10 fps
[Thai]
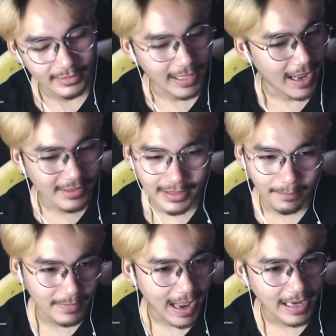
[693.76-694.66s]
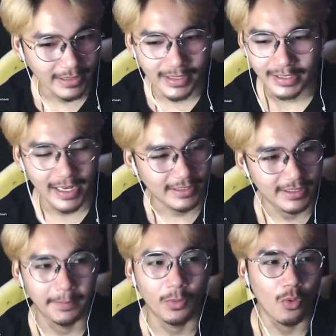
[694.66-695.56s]
ทั้งสัปดาห์นั้นเนี่ยเด็ก
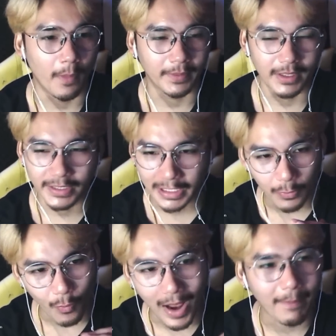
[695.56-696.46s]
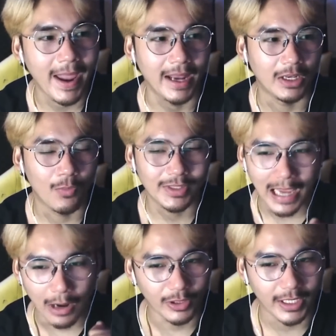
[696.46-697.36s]
สิบขวบคือคิดวางแผนเลยว่าจะ
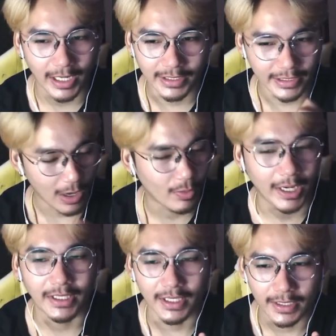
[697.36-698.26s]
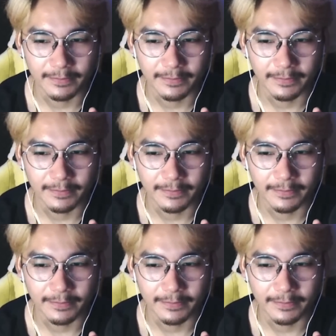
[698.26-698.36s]
เอายังไงดีเอาไงดี